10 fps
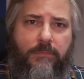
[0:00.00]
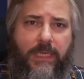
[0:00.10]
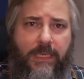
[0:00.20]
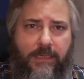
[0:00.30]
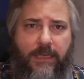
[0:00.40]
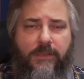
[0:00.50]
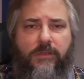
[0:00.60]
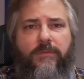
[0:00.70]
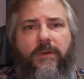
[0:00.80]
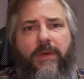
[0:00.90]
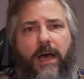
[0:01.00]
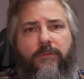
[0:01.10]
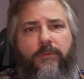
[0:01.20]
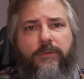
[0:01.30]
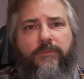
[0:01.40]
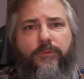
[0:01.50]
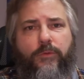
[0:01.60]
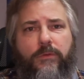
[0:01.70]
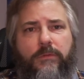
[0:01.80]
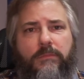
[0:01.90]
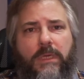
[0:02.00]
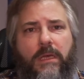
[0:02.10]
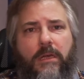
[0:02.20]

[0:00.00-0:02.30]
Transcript: Das kann zu Verwerfungen führen